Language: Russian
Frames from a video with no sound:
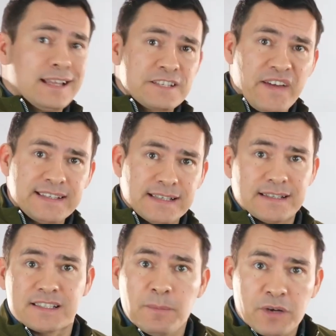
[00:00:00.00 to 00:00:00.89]
в комнату,
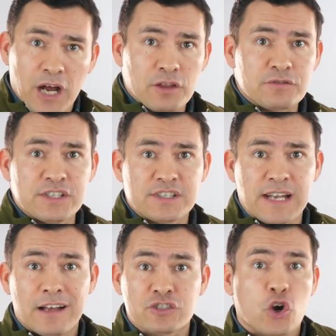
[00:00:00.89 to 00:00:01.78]
и на вас
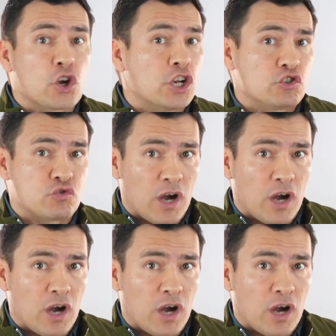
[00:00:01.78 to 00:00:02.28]
обращает внимание.